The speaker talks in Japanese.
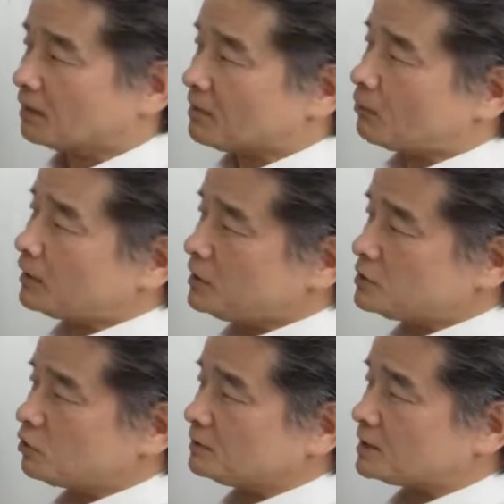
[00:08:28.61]
まあ、これ
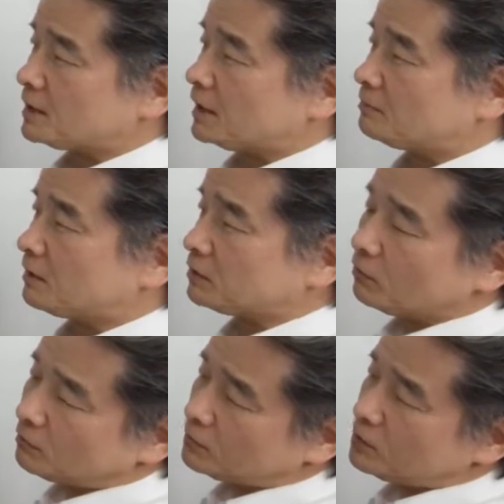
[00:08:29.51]
日曜日ですけれども、ま
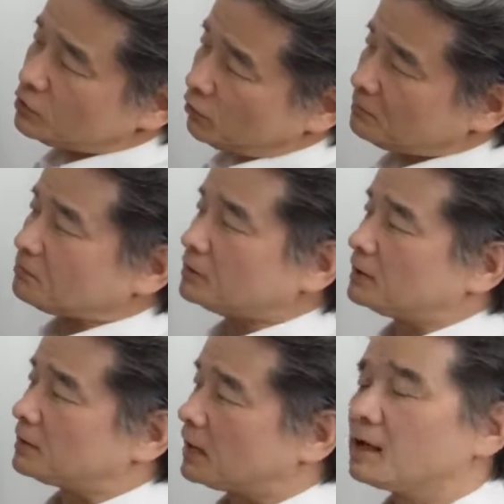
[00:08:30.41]
あ、日曜日も
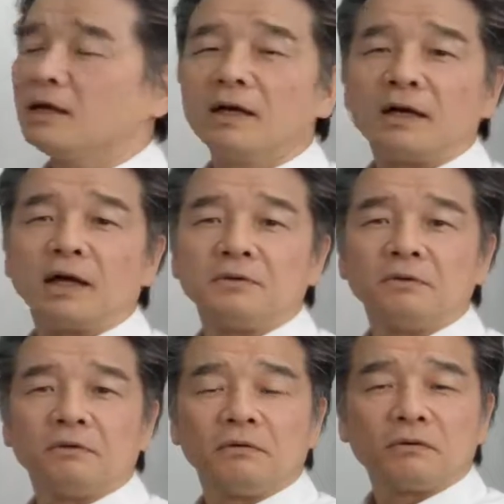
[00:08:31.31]
出るかなあ
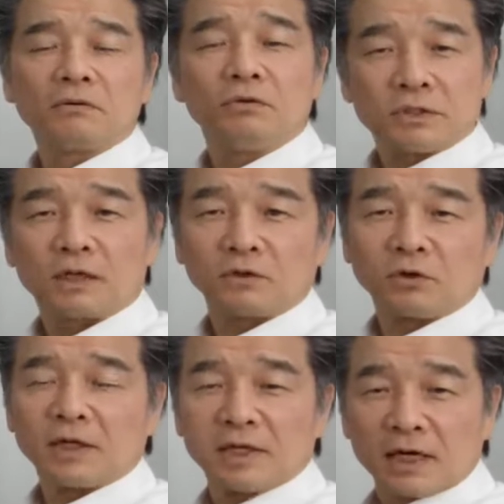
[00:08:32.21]
の
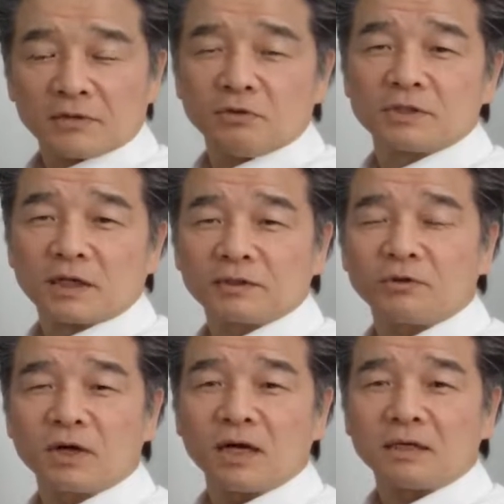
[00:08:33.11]
コンサートとか野外コンサート
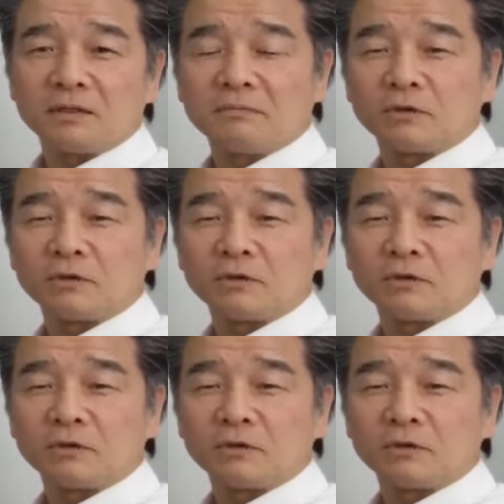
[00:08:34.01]
とか、